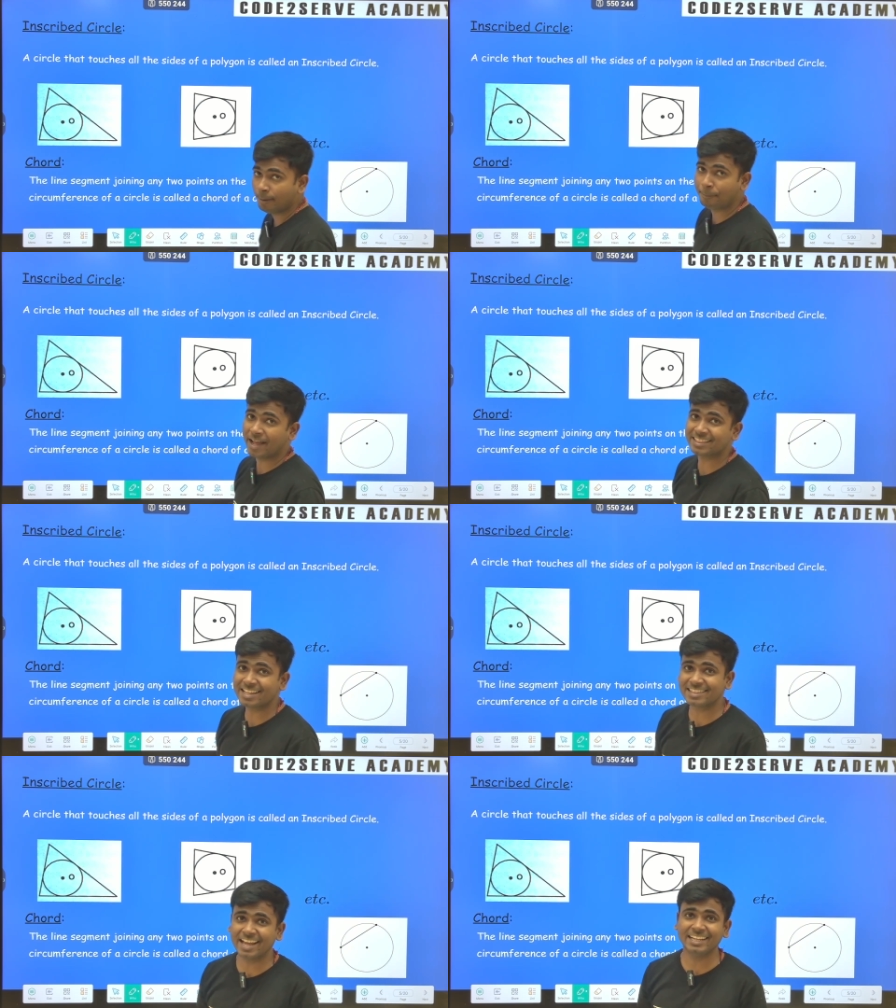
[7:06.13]
अब बात
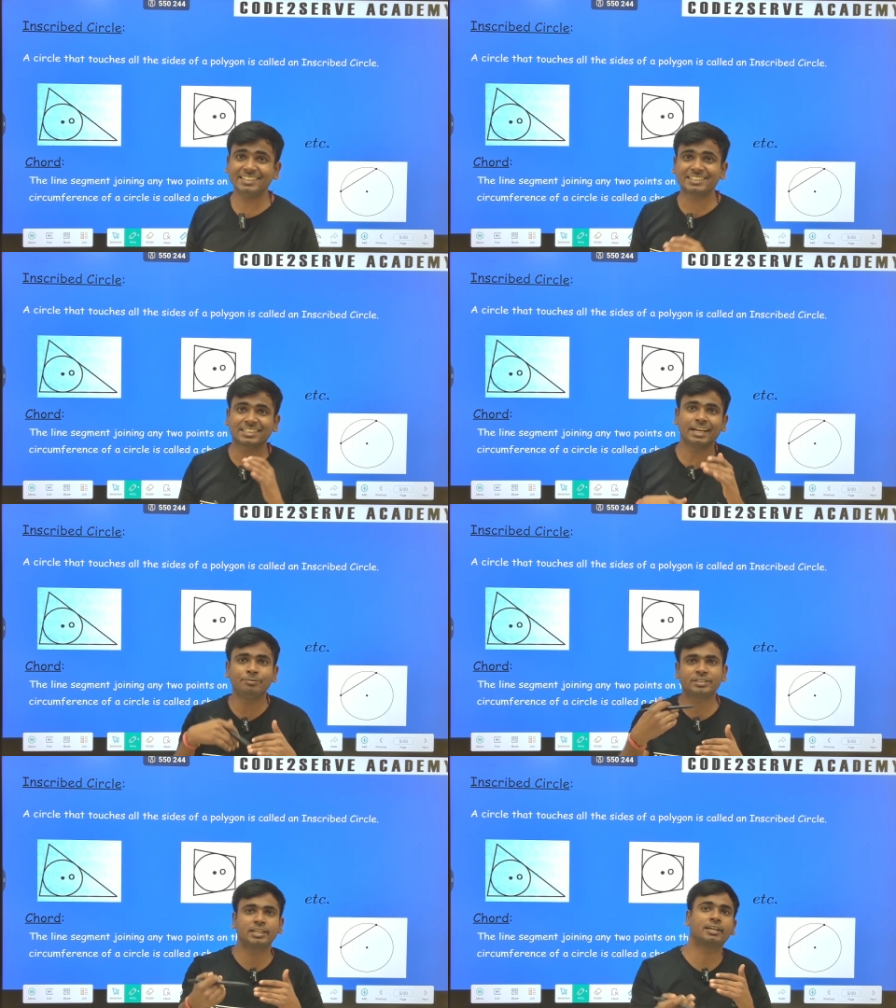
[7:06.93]
आता है
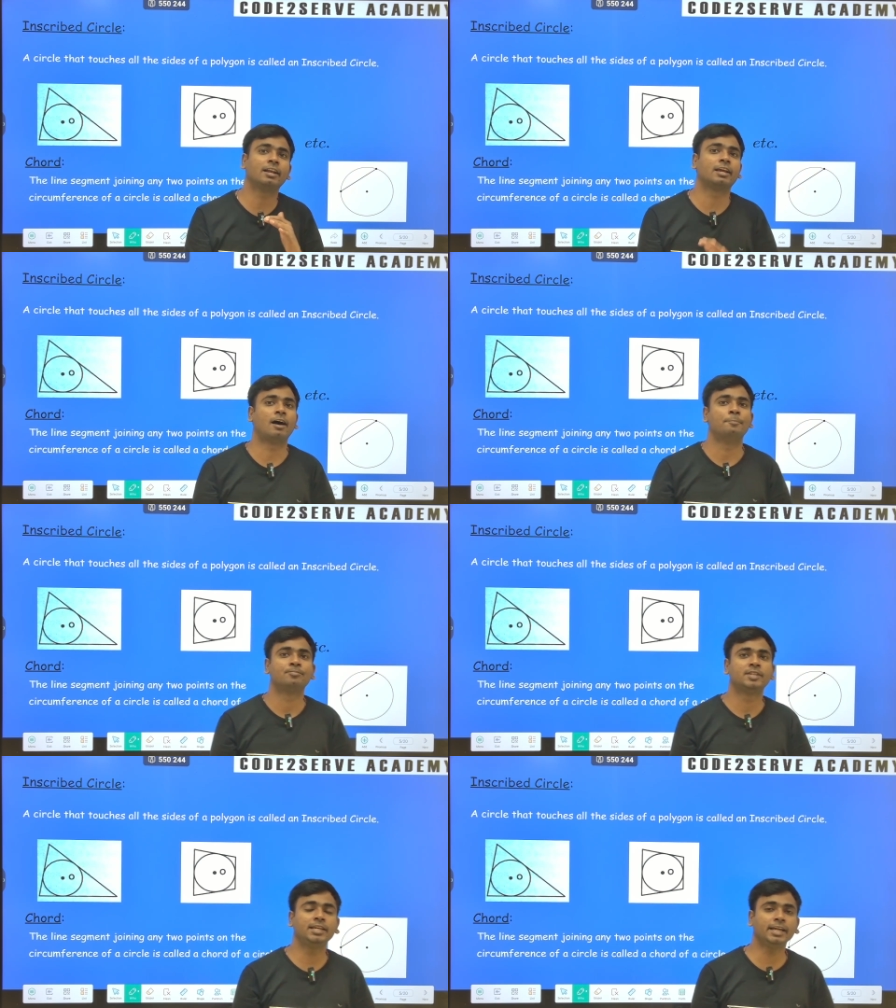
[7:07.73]
इंस्क्राइब सर्कल का
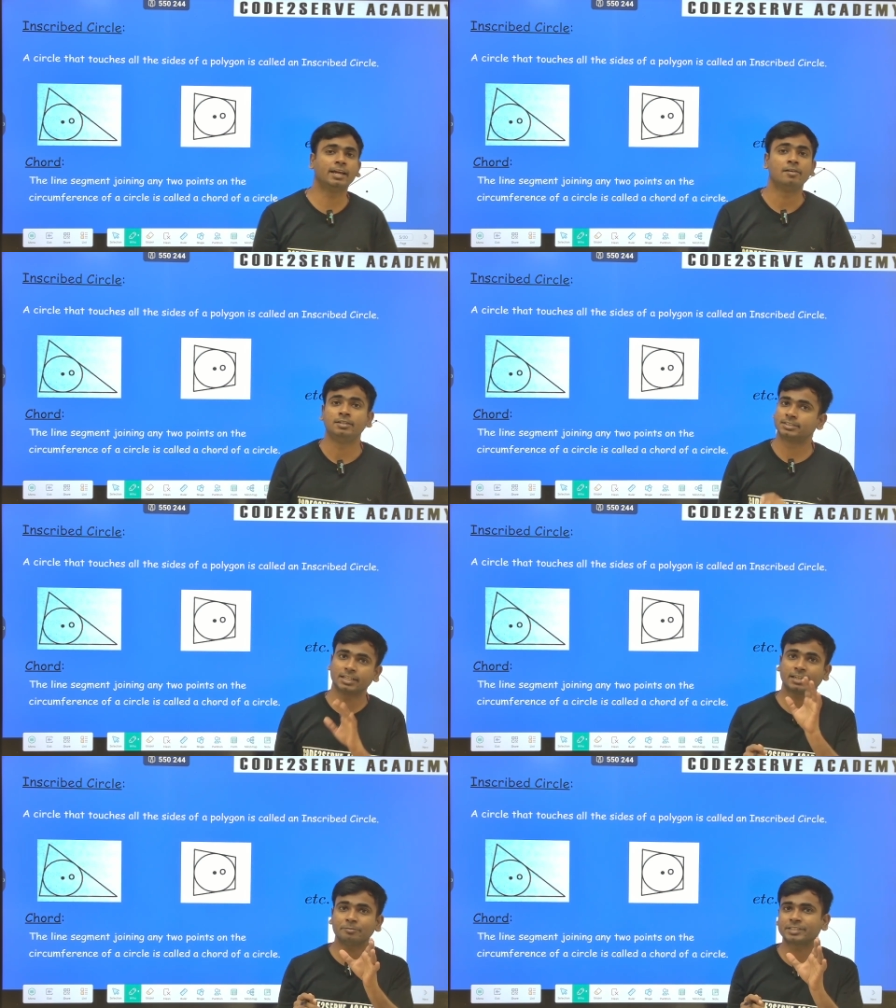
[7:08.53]
ठीक है
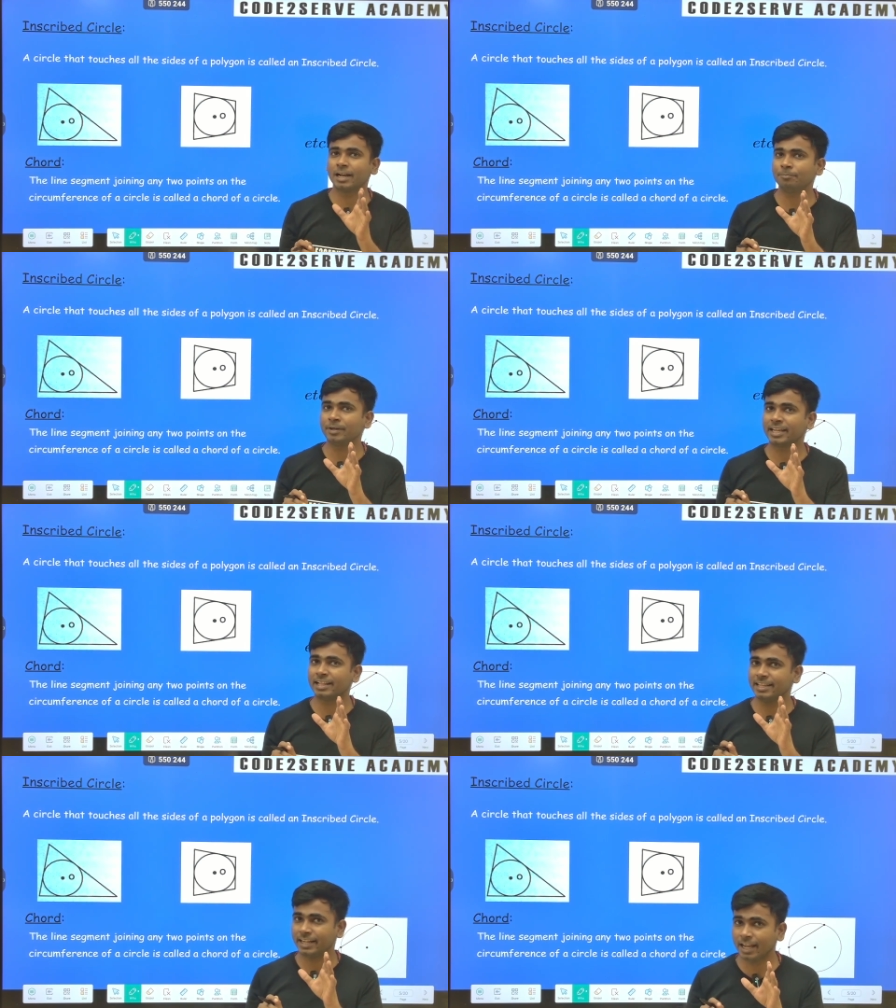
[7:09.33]
सरकम में क्या
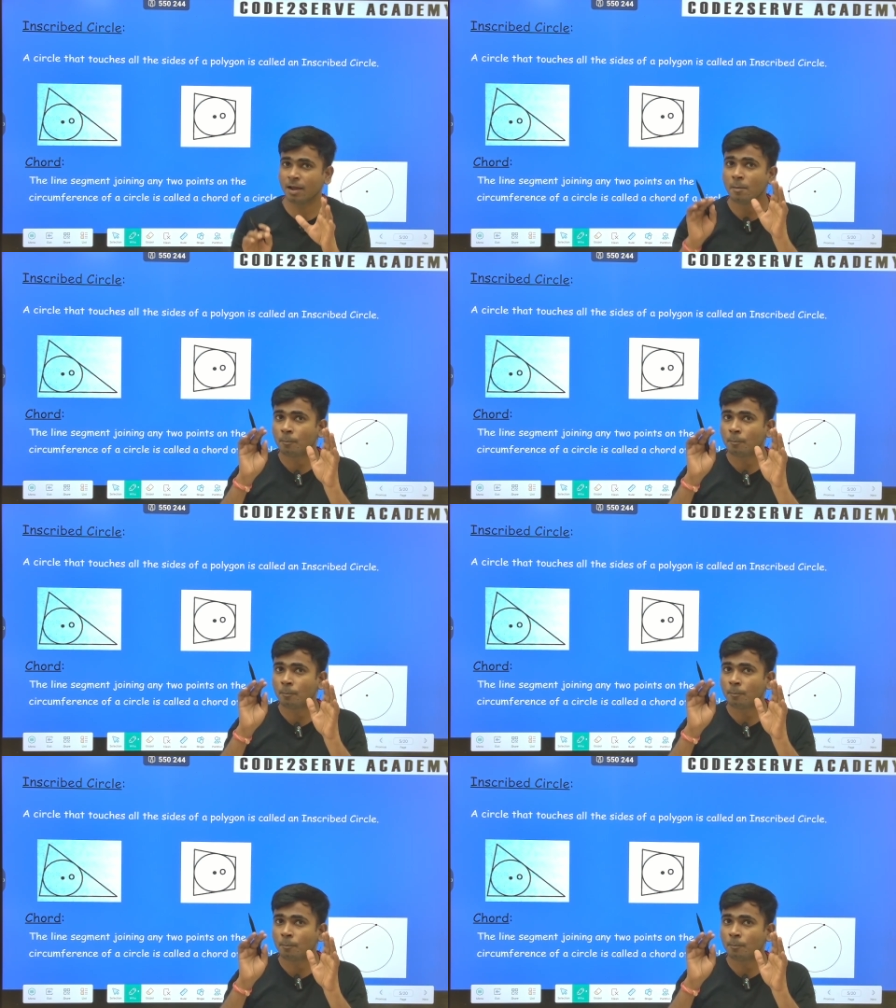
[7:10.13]
देखे